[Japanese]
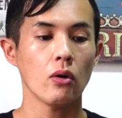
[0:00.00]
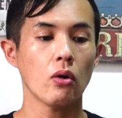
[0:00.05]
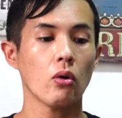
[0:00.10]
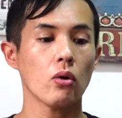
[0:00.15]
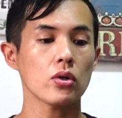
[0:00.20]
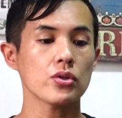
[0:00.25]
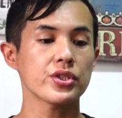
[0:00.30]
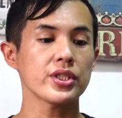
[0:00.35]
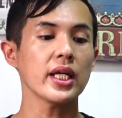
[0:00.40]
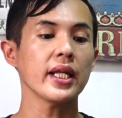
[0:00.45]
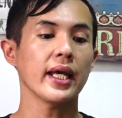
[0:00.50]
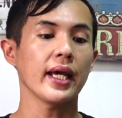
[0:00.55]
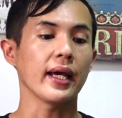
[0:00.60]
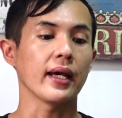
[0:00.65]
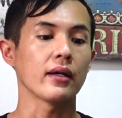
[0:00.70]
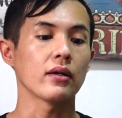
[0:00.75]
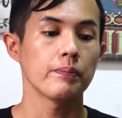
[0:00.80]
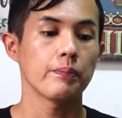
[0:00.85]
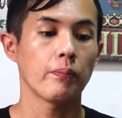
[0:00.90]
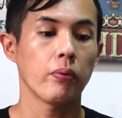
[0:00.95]
こうして
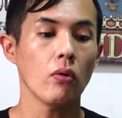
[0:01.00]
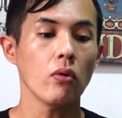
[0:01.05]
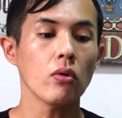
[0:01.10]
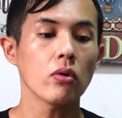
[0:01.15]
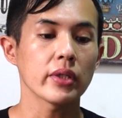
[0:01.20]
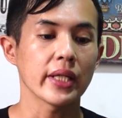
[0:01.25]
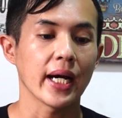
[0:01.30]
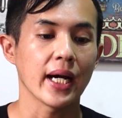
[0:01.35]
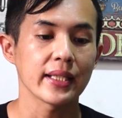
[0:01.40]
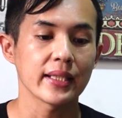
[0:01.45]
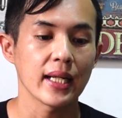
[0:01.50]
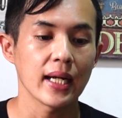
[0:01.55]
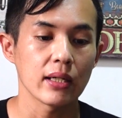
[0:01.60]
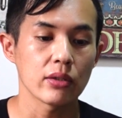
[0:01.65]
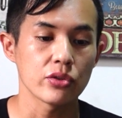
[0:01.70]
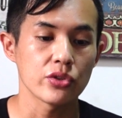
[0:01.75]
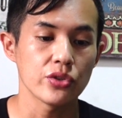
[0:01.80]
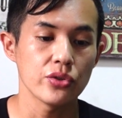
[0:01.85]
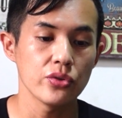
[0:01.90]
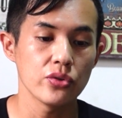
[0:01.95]
ね、保護で働
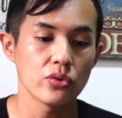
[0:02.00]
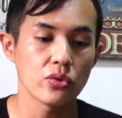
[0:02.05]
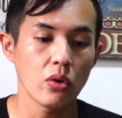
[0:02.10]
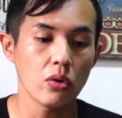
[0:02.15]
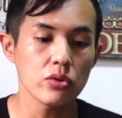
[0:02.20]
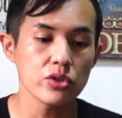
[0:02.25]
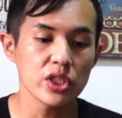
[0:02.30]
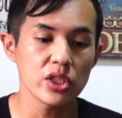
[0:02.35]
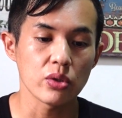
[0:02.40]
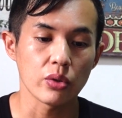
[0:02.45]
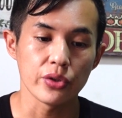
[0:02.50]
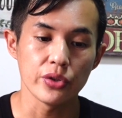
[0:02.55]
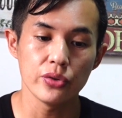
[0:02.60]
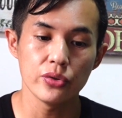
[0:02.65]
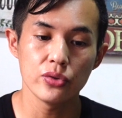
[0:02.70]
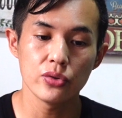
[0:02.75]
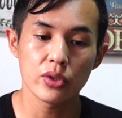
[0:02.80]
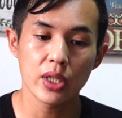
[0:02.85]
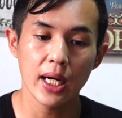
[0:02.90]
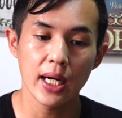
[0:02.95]
く中国人の
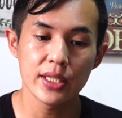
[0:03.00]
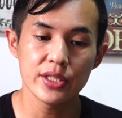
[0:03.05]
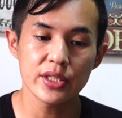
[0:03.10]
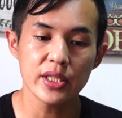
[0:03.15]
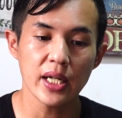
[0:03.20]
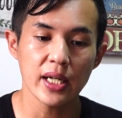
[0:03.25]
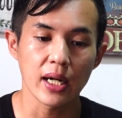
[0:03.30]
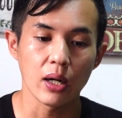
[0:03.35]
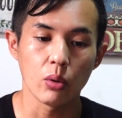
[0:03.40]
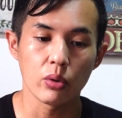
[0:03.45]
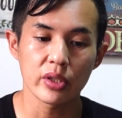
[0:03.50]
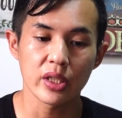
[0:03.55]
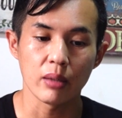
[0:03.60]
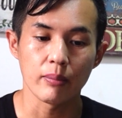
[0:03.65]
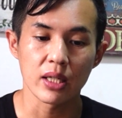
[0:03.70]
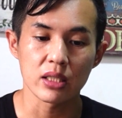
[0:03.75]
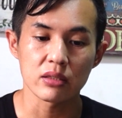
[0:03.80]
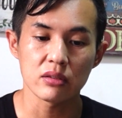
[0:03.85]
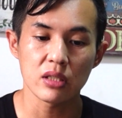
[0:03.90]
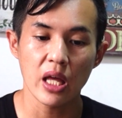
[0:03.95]
誘拐事件が起きて
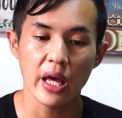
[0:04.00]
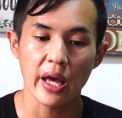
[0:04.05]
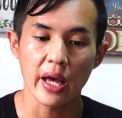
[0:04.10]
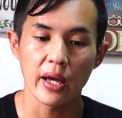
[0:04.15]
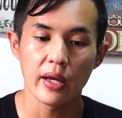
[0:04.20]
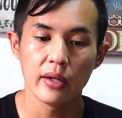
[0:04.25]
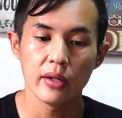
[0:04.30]
ますね。